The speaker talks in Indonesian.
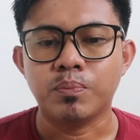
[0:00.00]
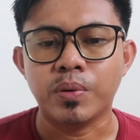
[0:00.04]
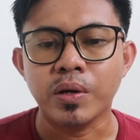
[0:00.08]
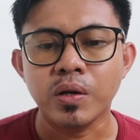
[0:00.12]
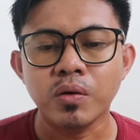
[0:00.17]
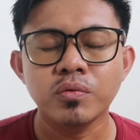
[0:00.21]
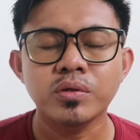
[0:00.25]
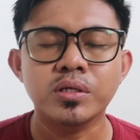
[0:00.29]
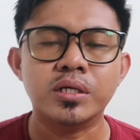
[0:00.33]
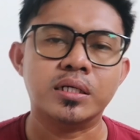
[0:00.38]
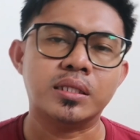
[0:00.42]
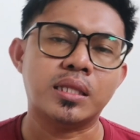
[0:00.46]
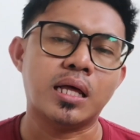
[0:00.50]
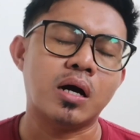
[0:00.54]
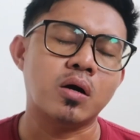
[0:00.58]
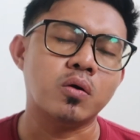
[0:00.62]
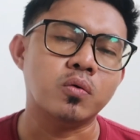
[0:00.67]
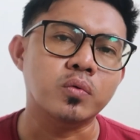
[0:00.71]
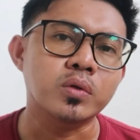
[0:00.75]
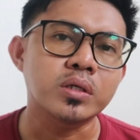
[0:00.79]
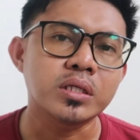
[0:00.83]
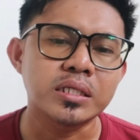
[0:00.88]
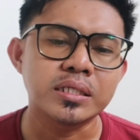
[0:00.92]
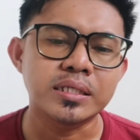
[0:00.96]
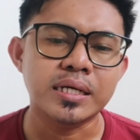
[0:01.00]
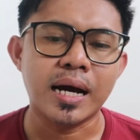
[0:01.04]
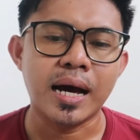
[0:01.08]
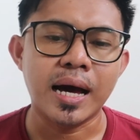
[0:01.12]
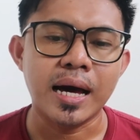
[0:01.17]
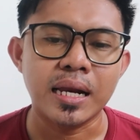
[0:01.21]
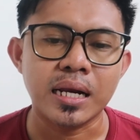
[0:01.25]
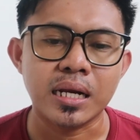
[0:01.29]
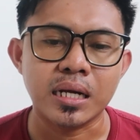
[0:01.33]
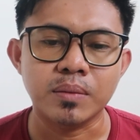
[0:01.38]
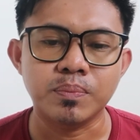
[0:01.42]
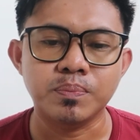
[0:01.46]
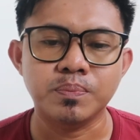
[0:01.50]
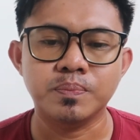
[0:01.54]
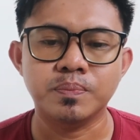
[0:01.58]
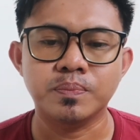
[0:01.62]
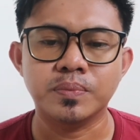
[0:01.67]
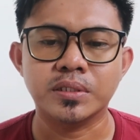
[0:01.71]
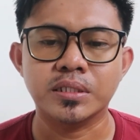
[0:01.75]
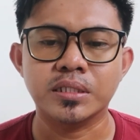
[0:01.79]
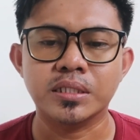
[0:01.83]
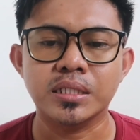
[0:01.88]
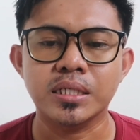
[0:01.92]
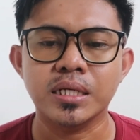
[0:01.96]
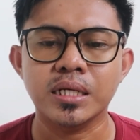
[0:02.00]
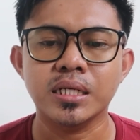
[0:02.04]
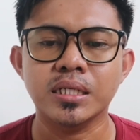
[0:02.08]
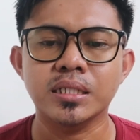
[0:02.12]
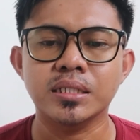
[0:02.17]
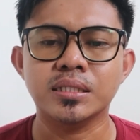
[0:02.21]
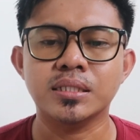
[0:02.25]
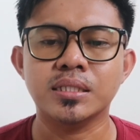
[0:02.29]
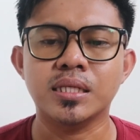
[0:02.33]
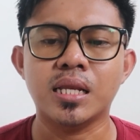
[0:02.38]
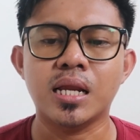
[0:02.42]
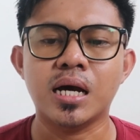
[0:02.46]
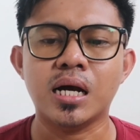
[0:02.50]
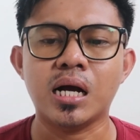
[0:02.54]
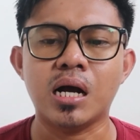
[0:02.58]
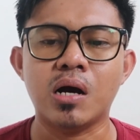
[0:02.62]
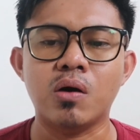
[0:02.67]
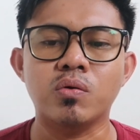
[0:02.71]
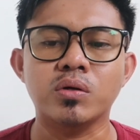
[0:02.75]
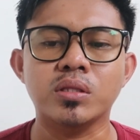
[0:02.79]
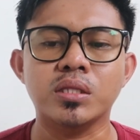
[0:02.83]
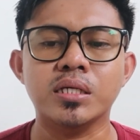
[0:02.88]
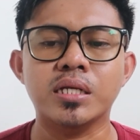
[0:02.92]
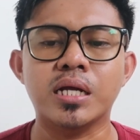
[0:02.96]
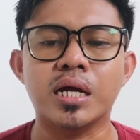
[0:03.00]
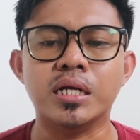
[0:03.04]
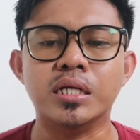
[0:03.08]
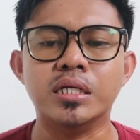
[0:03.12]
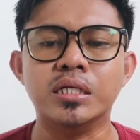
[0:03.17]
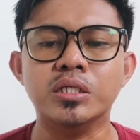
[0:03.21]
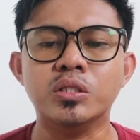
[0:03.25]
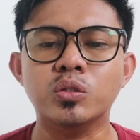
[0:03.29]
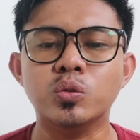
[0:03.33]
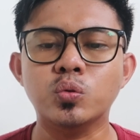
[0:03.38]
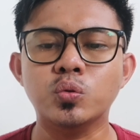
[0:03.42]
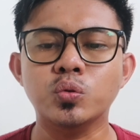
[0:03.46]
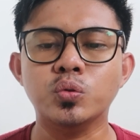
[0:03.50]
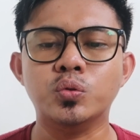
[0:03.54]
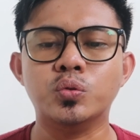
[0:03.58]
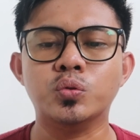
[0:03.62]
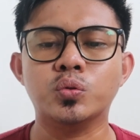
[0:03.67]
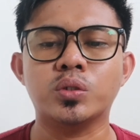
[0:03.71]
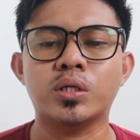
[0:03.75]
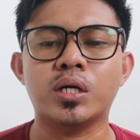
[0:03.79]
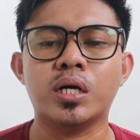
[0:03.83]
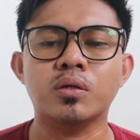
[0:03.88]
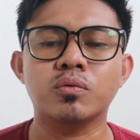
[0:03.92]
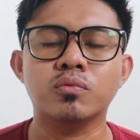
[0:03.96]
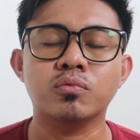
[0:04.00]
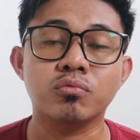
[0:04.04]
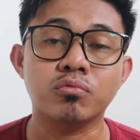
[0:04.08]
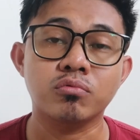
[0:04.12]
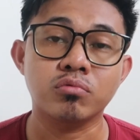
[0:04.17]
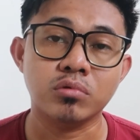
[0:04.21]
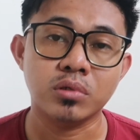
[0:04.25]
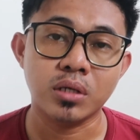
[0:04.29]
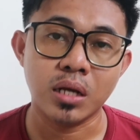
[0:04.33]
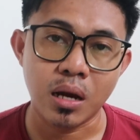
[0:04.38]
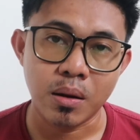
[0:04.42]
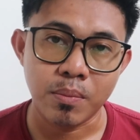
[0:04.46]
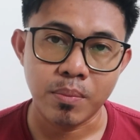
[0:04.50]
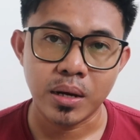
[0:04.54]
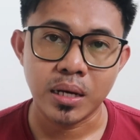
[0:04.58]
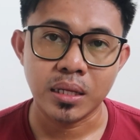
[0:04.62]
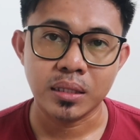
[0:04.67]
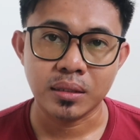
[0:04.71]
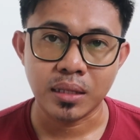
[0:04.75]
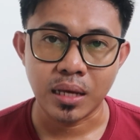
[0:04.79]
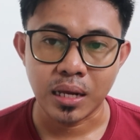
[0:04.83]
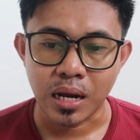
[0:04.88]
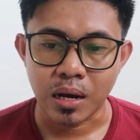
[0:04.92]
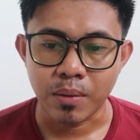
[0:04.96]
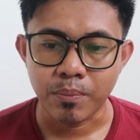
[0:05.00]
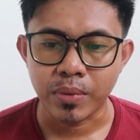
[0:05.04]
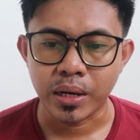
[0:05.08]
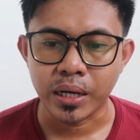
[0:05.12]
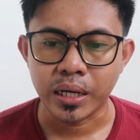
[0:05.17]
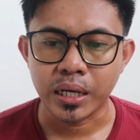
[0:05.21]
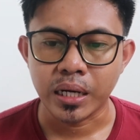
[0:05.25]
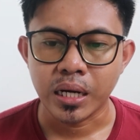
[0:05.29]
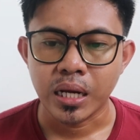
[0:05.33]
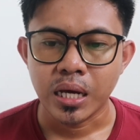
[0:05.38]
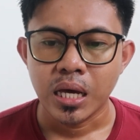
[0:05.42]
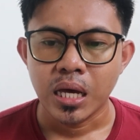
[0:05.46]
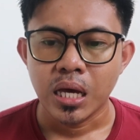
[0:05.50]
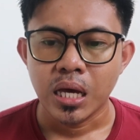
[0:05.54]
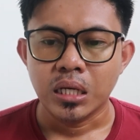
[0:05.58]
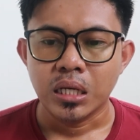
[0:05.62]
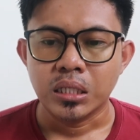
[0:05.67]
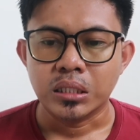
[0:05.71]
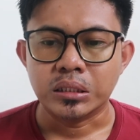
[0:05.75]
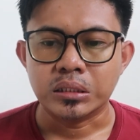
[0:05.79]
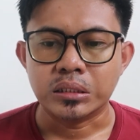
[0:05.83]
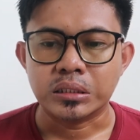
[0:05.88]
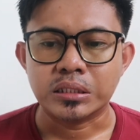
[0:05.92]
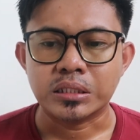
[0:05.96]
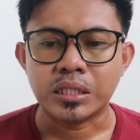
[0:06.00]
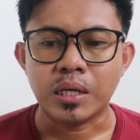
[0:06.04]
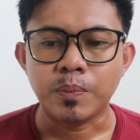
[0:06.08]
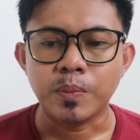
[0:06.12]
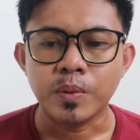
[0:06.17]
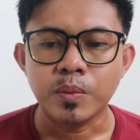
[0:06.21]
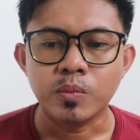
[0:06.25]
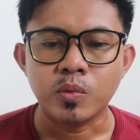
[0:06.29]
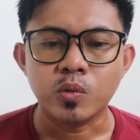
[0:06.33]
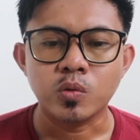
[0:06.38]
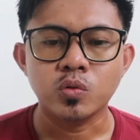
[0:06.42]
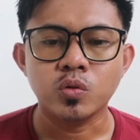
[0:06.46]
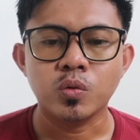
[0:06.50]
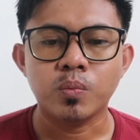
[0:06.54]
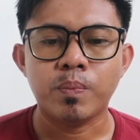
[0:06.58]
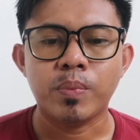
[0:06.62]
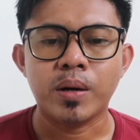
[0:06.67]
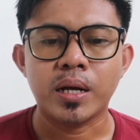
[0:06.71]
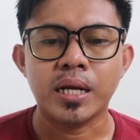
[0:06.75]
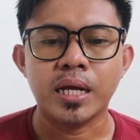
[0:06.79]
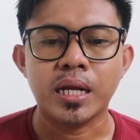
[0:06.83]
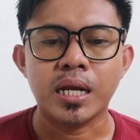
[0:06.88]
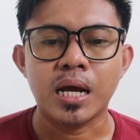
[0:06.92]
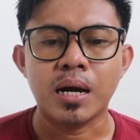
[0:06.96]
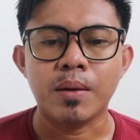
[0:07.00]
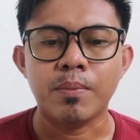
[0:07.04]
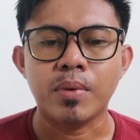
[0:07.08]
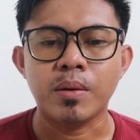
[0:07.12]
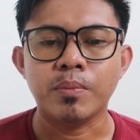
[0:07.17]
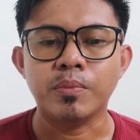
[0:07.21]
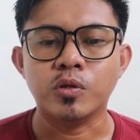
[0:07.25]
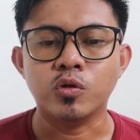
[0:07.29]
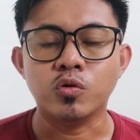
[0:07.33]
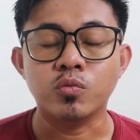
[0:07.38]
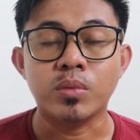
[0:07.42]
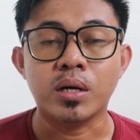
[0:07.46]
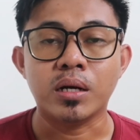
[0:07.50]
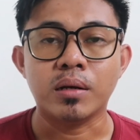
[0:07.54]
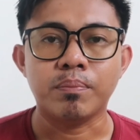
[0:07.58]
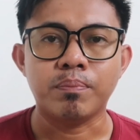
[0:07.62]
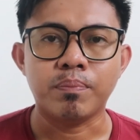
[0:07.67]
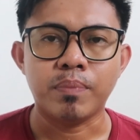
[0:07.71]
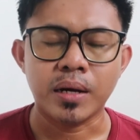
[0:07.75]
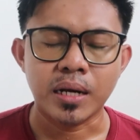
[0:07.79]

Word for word: Perlu diketahui di Arab sendiri istilah kahwah tidak ditujukan untuk nama tanaman tetapi merujuk pada nama minuman.